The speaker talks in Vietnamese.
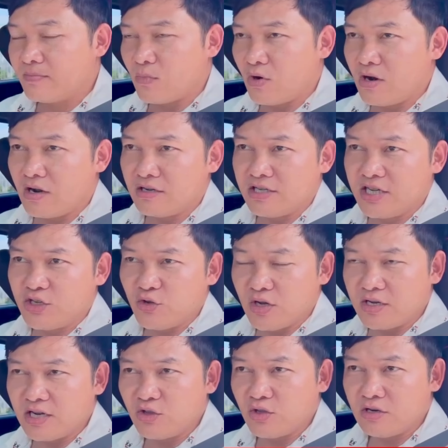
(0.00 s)
mỗi lần di
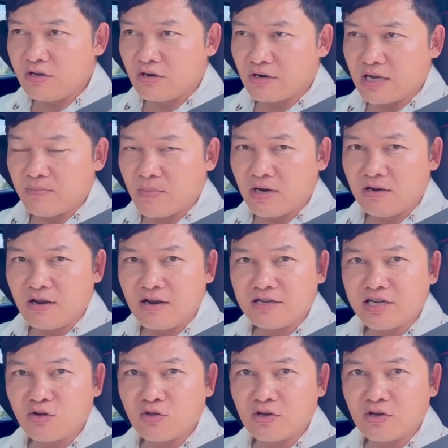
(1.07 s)
chuyển trên tuyến đường này mất rất là nhiều